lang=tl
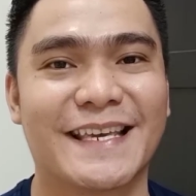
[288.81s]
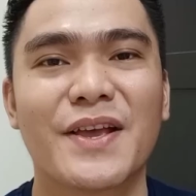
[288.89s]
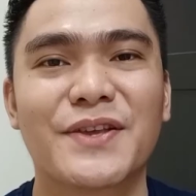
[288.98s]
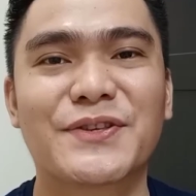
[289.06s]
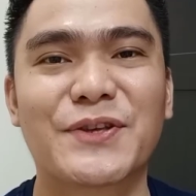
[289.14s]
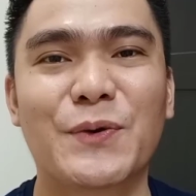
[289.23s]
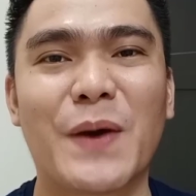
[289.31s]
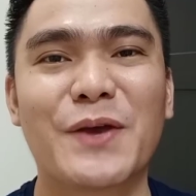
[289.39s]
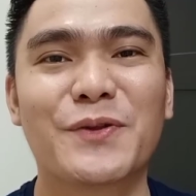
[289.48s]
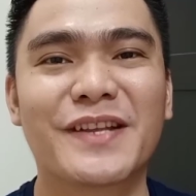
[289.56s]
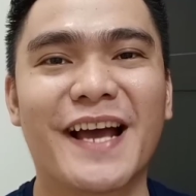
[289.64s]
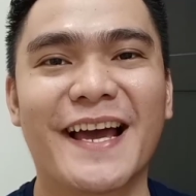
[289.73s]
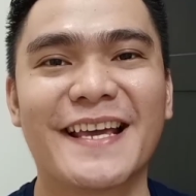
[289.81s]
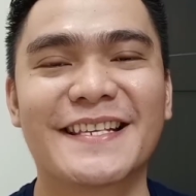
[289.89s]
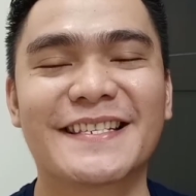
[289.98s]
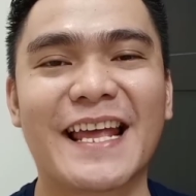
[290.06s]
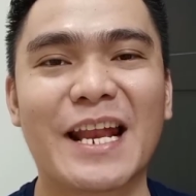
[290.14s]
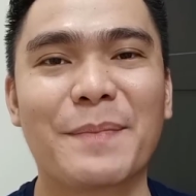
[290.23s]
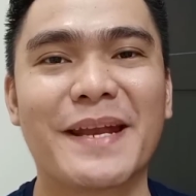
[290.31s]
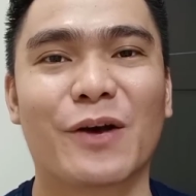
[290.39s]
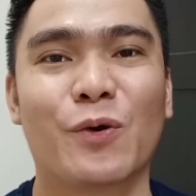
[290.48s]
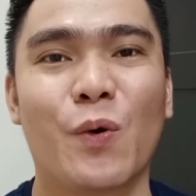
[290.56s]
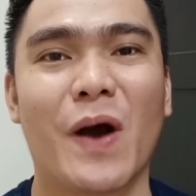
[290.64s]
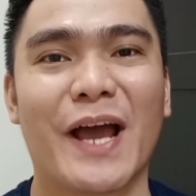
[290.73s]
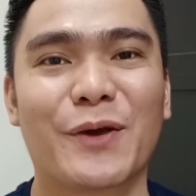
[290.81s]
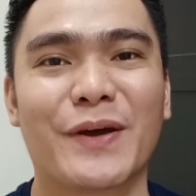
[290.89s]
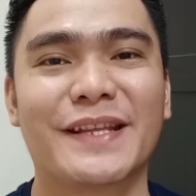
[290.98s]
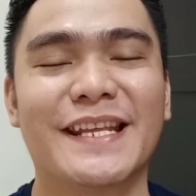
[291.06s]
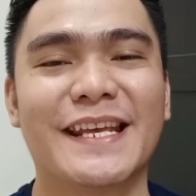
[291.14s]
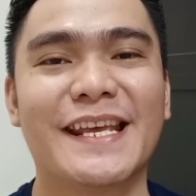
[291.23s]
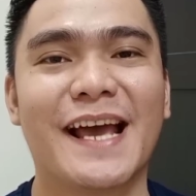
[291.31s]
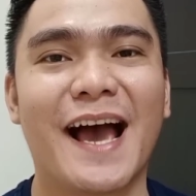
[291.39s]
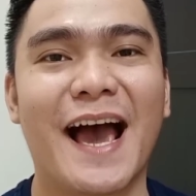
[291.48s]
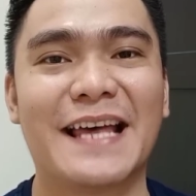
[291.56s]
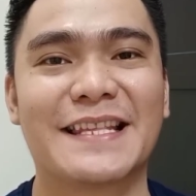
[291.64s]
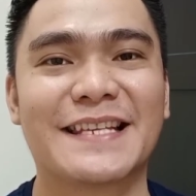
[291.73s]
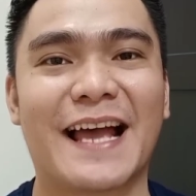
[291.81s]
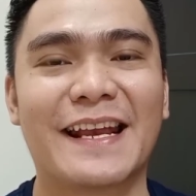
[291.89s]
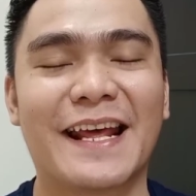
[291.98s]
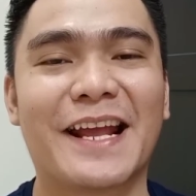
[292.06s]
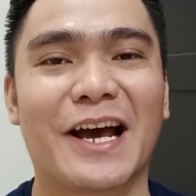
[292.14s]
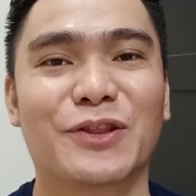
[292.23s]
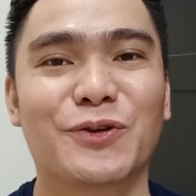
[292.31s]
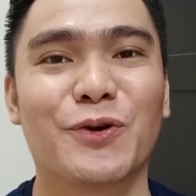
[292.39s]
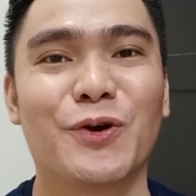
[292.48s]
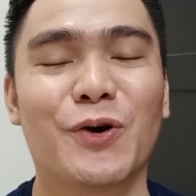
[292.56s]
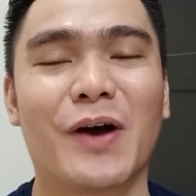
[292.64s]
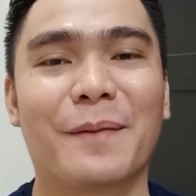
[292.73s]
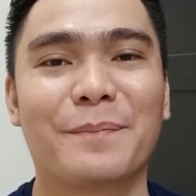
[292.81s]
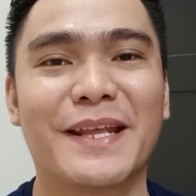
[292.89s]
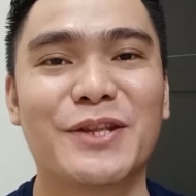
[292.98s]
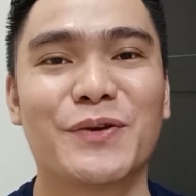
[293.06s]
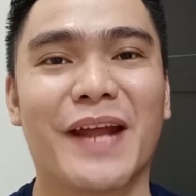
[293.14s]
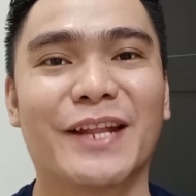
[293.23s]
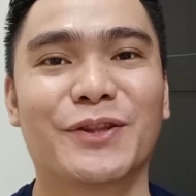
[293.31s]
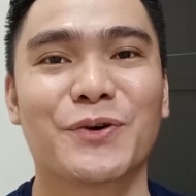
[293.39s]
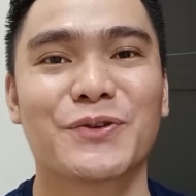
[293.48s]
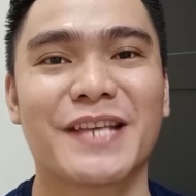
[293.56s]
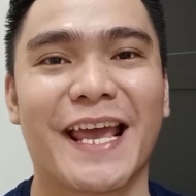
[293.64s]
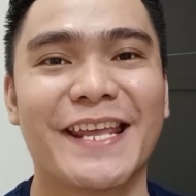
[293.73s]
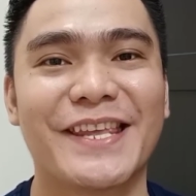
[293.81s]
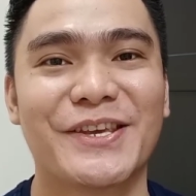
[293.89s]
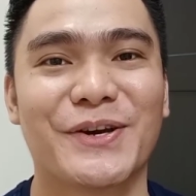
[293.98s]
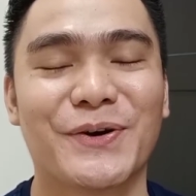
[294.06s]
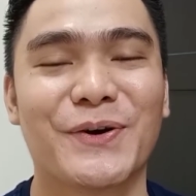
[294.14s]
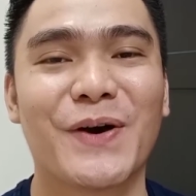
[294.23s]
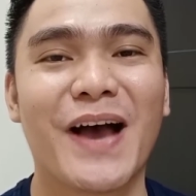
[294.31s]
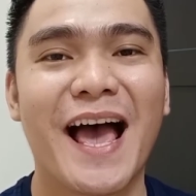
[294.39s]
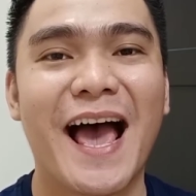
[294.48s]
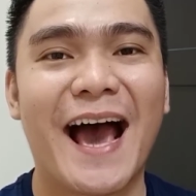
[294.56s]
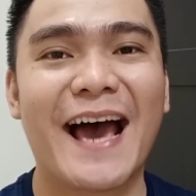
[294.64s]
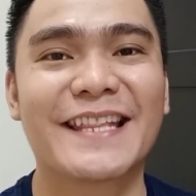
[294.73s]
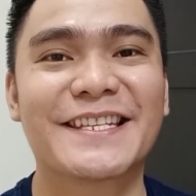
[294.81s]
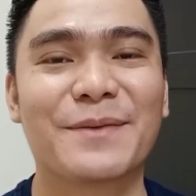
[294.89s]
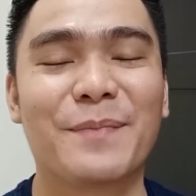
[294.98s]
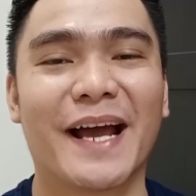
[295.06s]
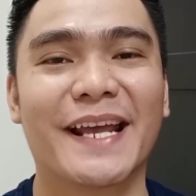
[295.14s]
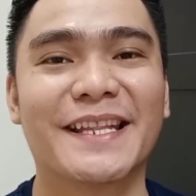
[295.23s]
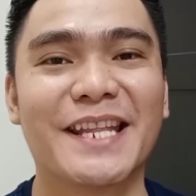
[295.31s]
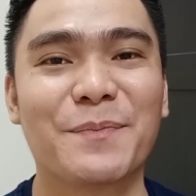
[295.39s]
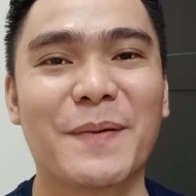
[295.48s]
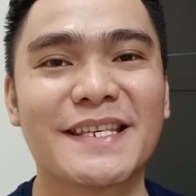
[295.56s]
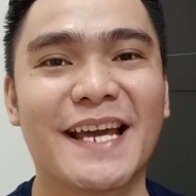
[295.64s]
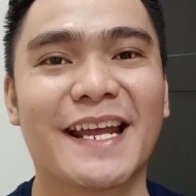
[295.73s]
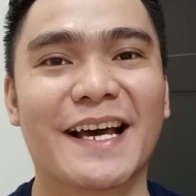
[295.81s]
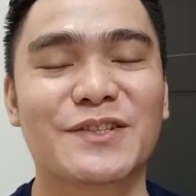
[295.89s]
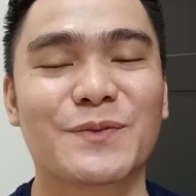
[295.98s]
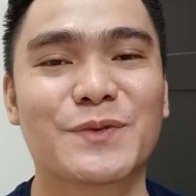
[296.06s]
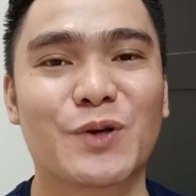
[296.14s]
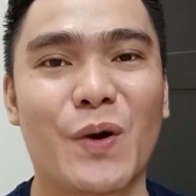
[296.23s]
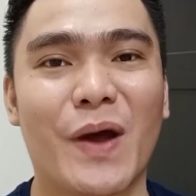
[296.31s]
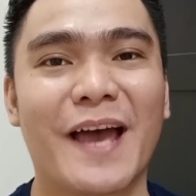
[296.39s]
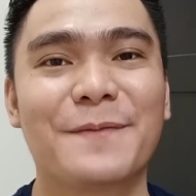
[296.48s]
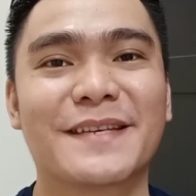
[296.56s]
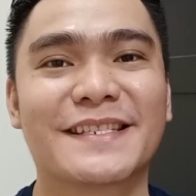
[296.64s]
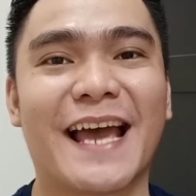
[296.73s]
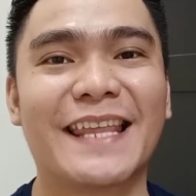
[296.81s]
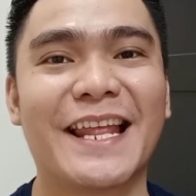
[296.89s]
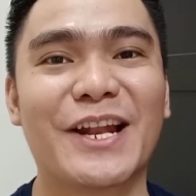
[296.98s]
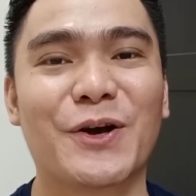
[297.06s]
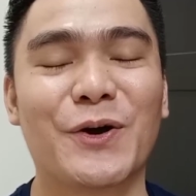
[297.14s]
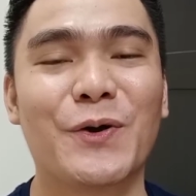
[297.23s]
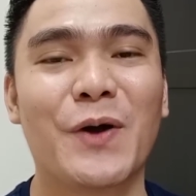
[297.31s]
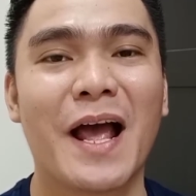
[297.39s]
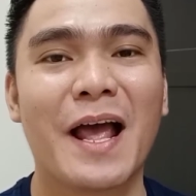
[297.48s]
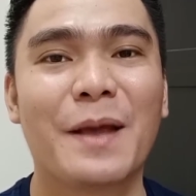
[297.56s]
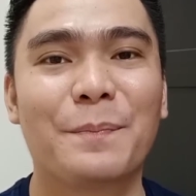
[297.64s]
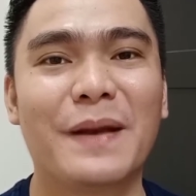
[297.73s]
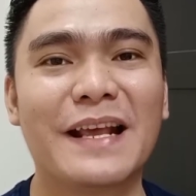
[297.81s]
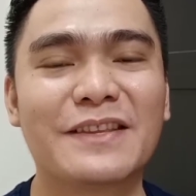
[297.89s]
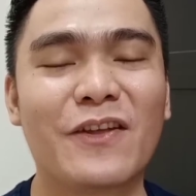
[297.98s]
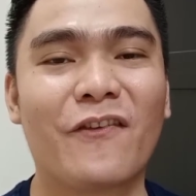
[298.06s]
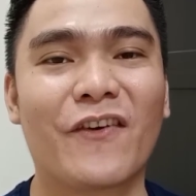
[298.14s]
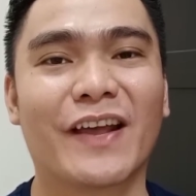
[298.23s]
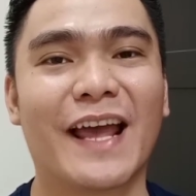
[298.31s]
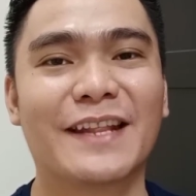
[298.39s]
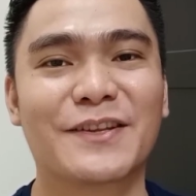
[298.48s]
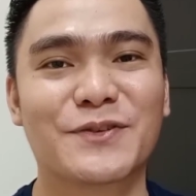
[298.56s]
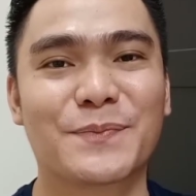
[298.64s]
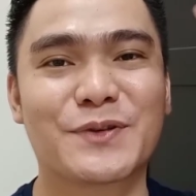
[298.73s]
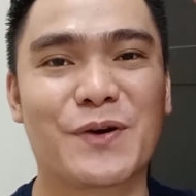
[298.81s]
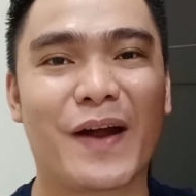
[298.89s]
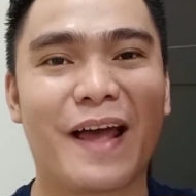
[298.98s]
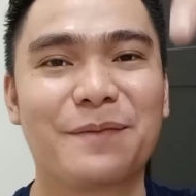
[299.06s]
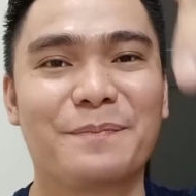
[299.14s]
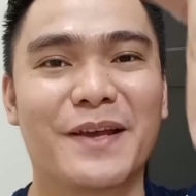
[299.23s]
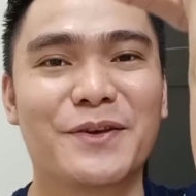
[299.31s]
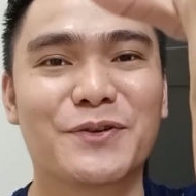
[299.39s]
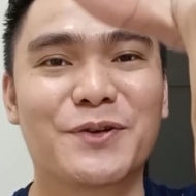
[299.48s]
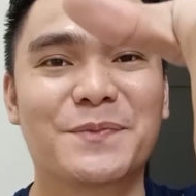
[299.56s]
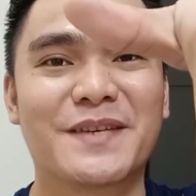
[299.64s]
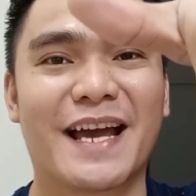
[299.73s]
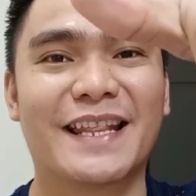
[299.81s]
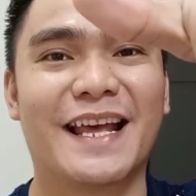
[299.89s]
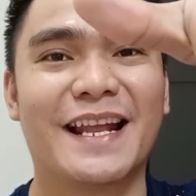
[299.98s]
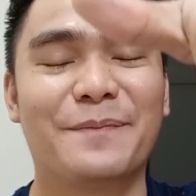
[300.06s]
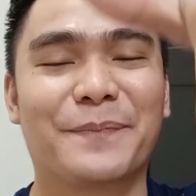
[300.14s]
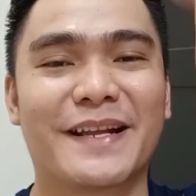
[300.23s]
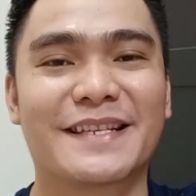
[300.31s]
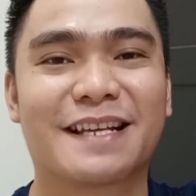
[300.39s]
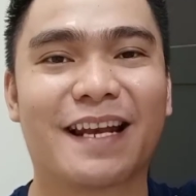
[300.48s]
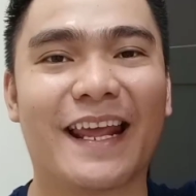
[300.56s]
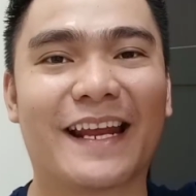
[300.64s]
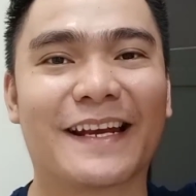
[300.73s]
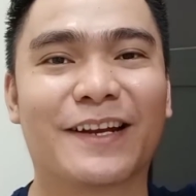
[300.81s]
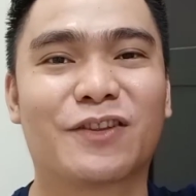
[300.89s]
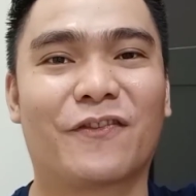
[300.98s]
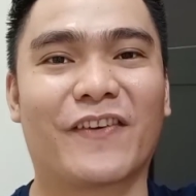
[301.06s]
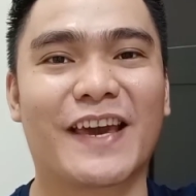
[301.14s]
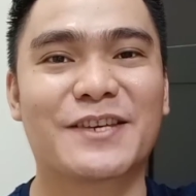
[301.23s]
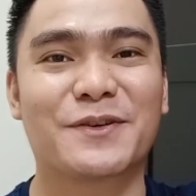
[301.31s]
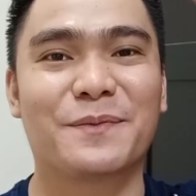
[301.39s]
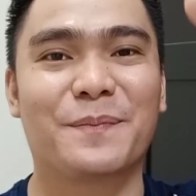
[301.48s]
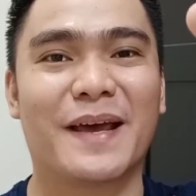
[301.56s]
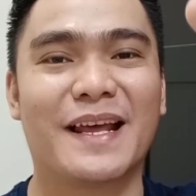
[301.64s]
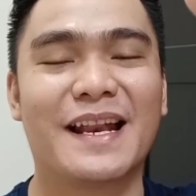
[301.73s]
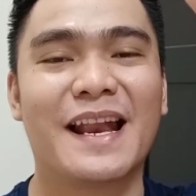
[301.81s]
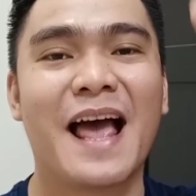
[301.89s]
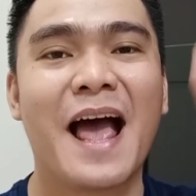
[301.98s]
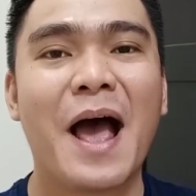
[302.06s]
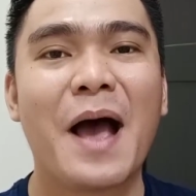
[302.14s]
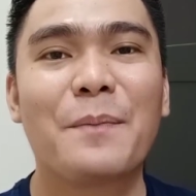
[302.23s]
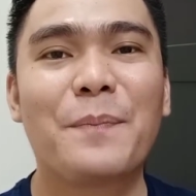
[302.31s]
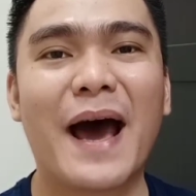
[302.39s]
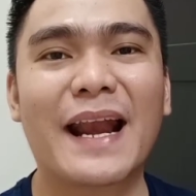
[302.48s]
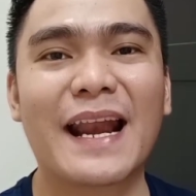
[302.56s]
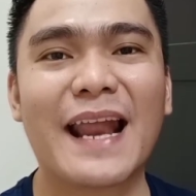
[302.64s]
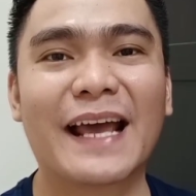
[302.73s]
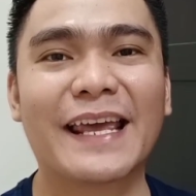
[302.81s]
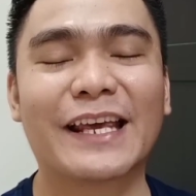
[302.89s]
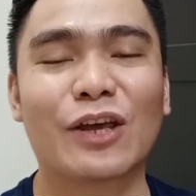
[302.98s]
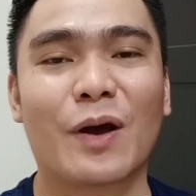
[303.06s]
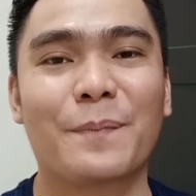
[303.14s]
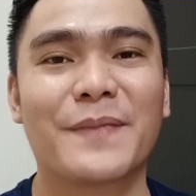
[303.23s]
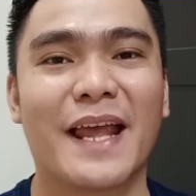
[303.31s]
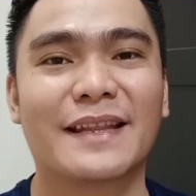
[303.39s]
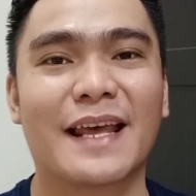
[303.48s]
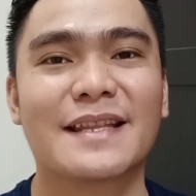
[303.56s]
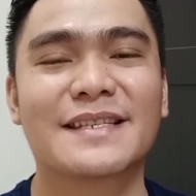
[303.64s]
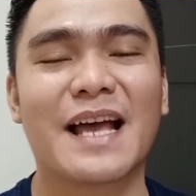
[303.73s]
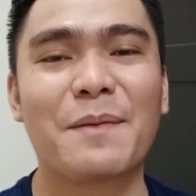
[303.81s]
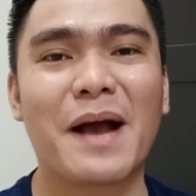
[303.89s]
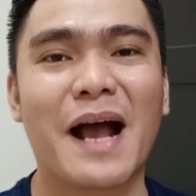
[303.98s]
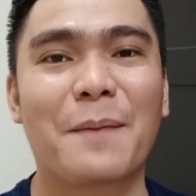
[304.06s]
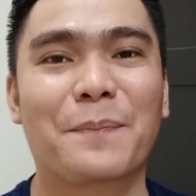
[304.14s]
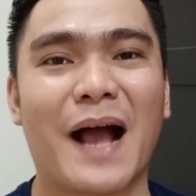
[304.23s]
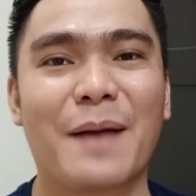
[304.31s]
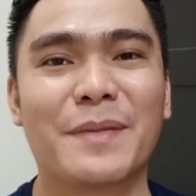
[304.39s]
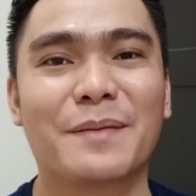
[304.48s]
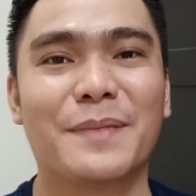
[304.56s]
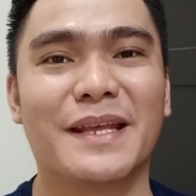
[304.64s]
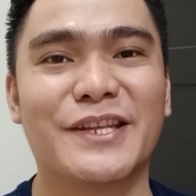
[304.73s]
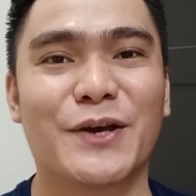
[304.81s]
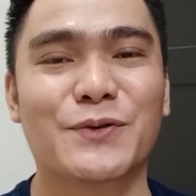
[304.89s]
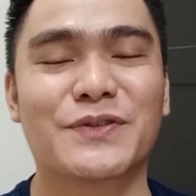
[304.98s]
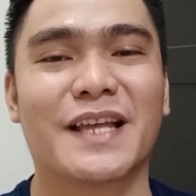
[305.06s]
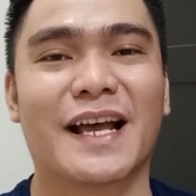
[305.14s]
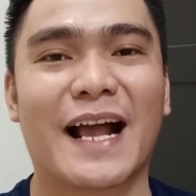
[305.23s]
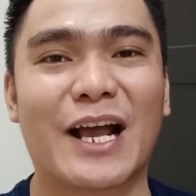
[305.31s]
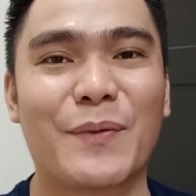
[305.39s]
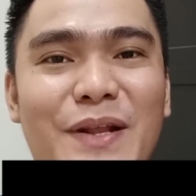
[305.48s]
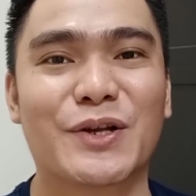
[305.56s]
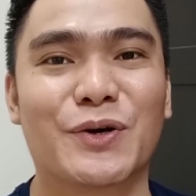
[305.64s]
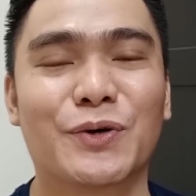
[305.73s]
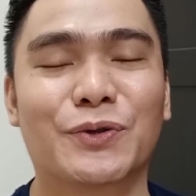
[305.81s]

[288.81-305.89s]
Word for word: E so ayun guys, sana may nakuha kayo idea at sana nakatulong ang video na ito sa inyo. At sa mga hindi pa dyan nakasubscribe sa channel ko, Please don't forget to subscribe my YouTube channel and please click the notification bell para lagi kayong updated sa mga upcoming videos na gagawin ko